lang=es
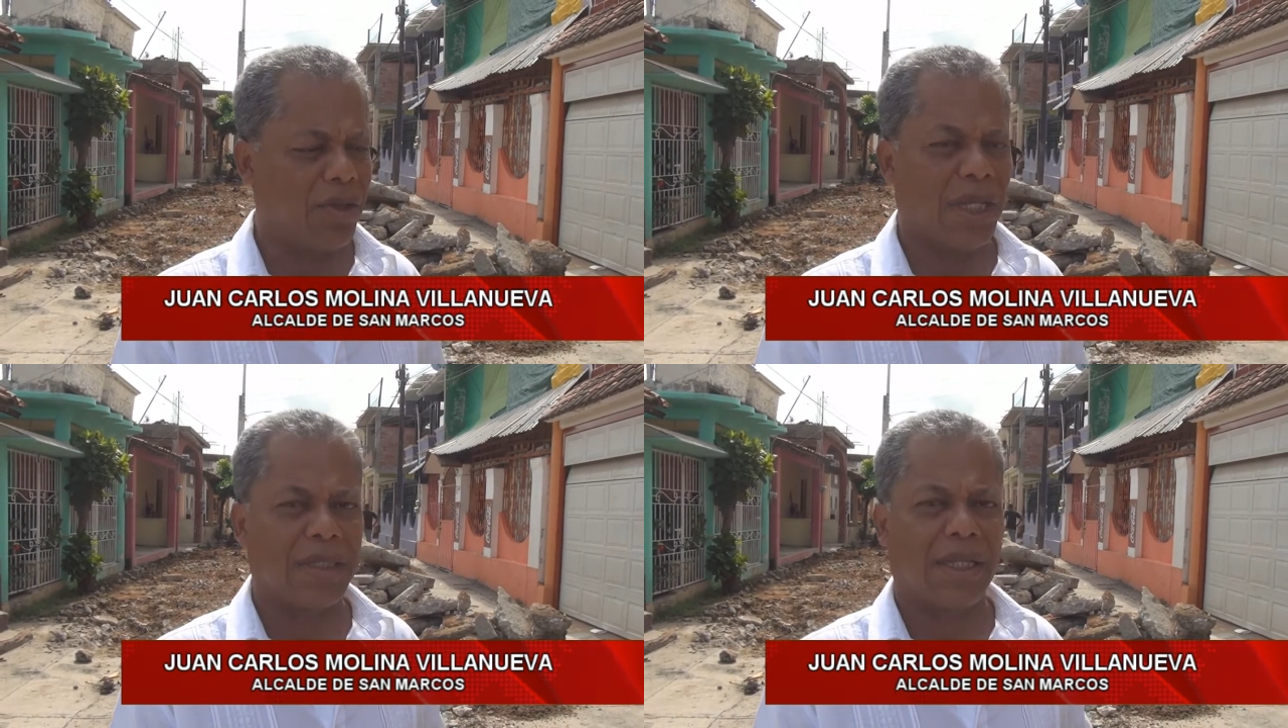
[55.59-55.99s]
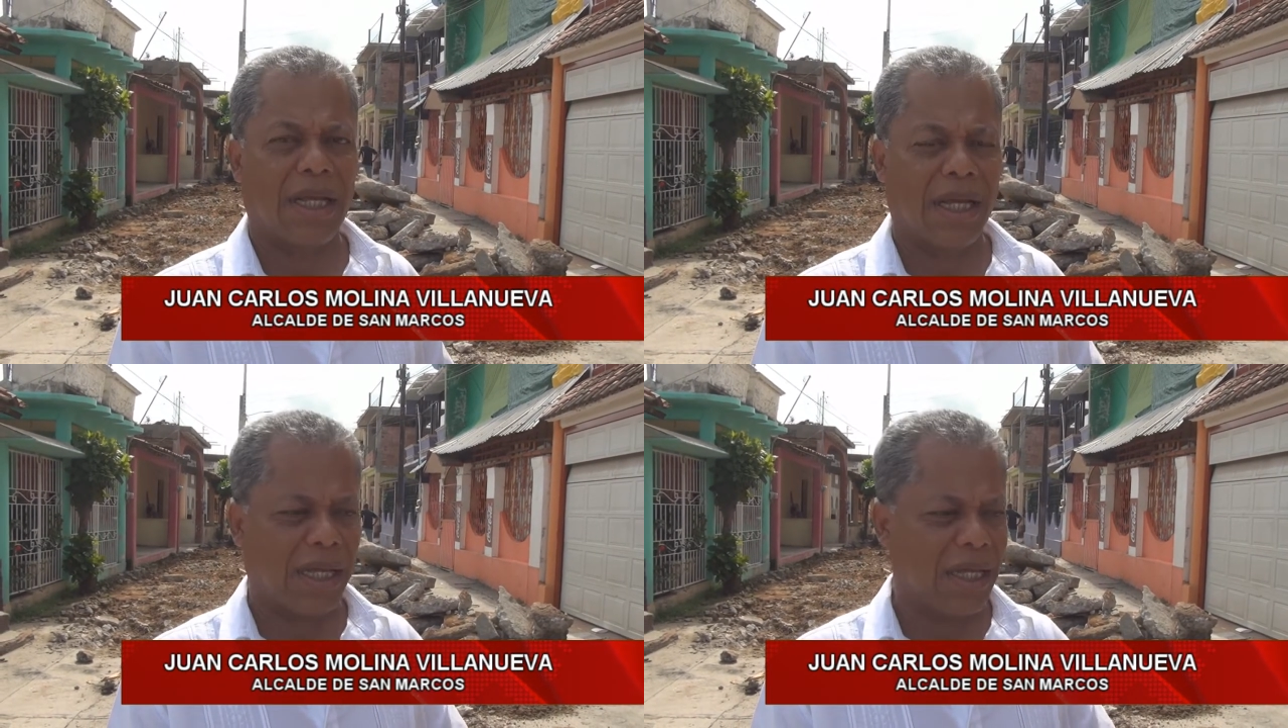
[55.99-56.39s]
donde se
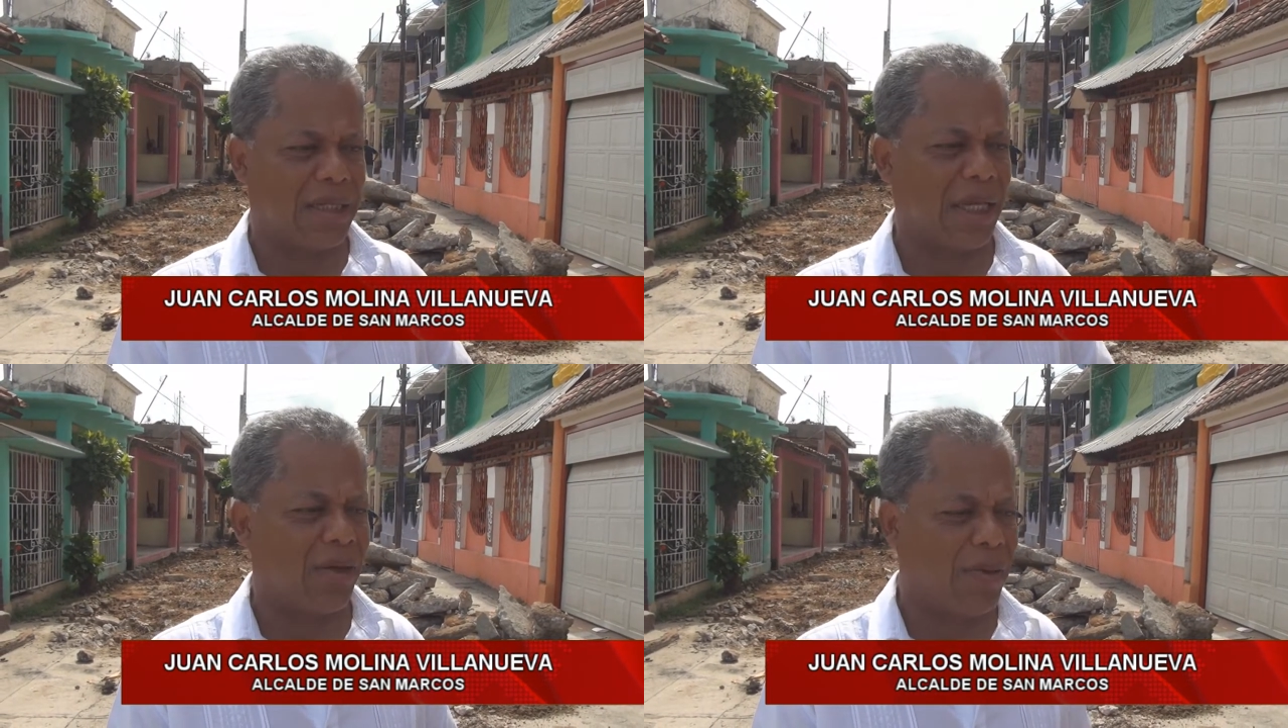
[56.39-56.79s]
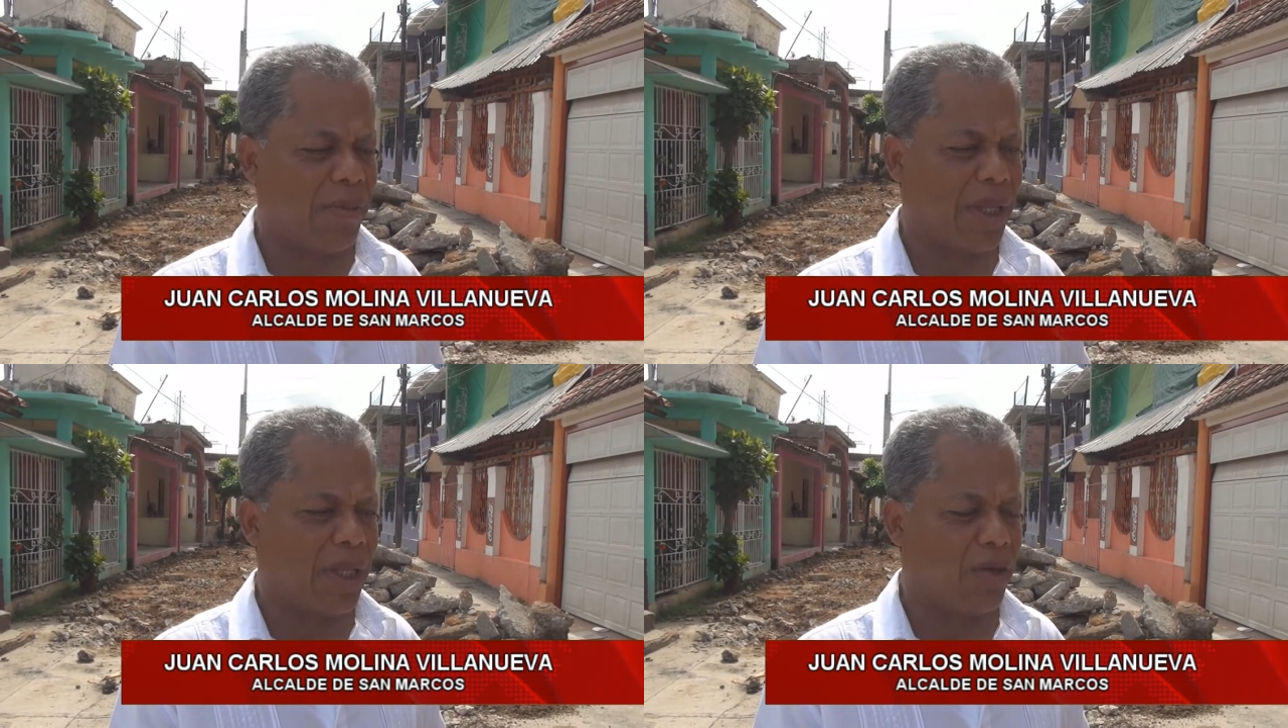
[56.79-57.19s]
tenga que hacer
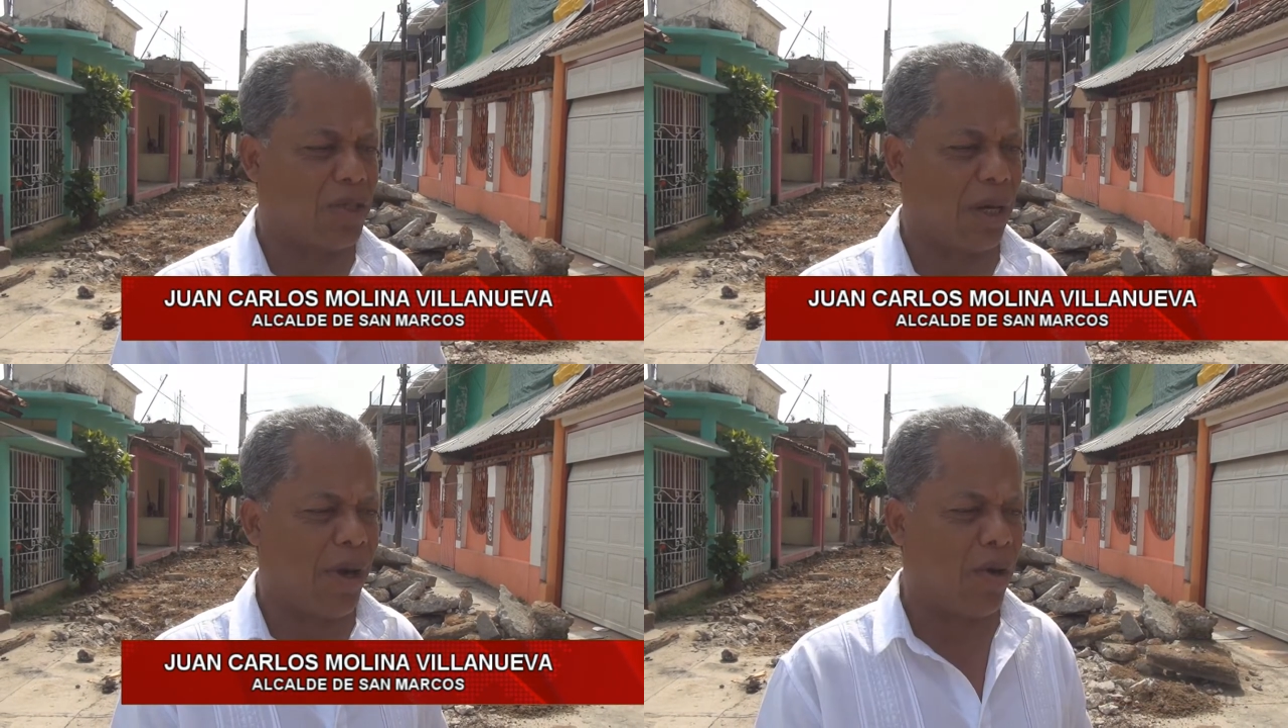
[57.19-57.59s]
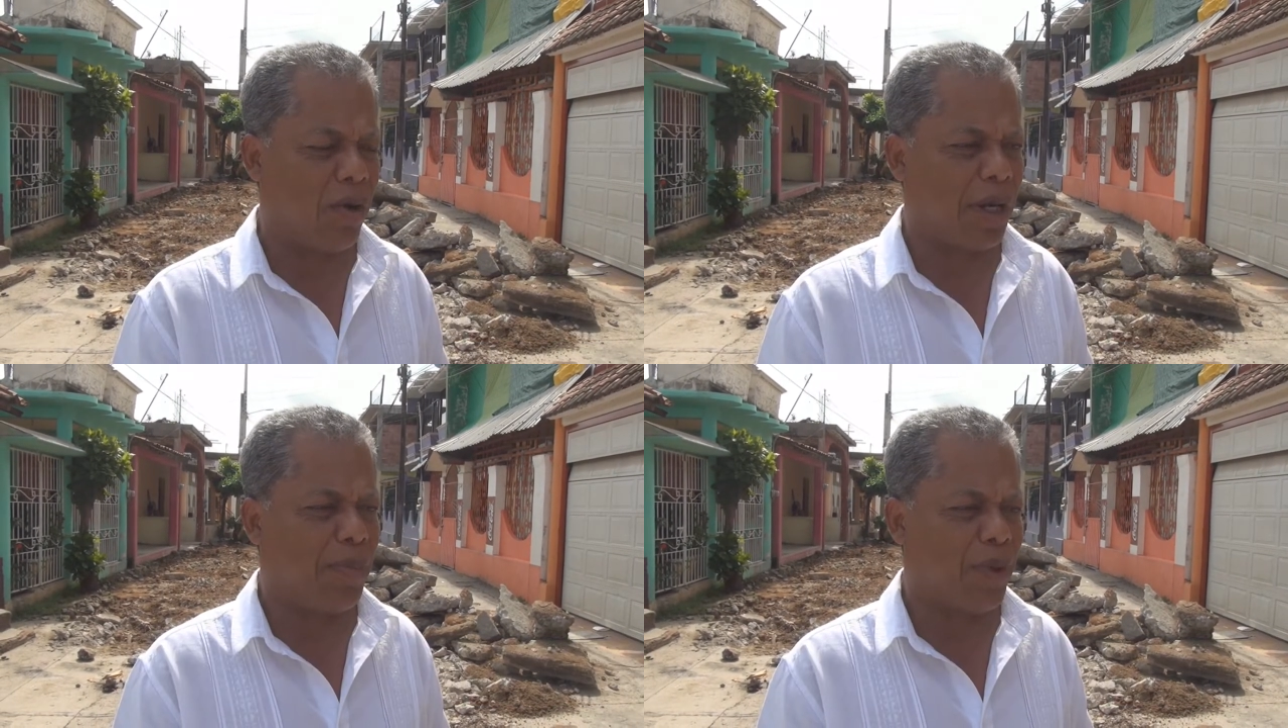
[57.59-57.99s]
obviamente los trabajos
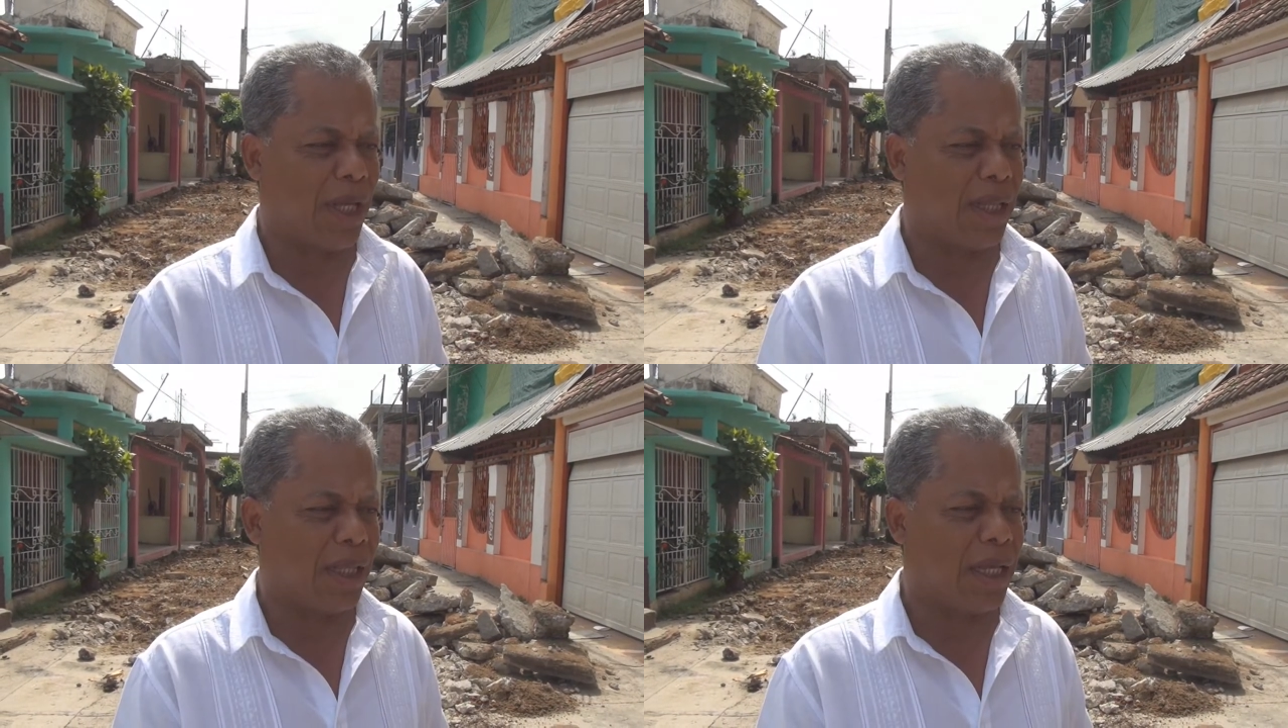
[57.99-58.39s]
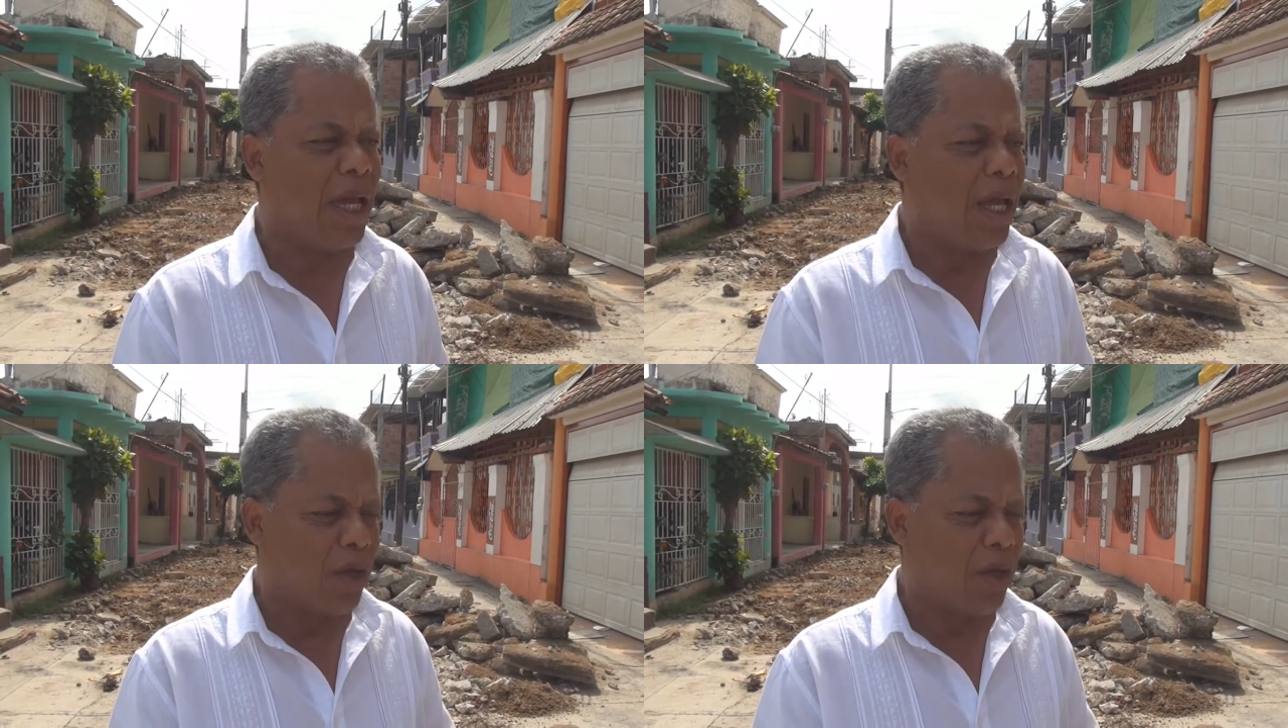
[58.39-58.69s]
correspondientes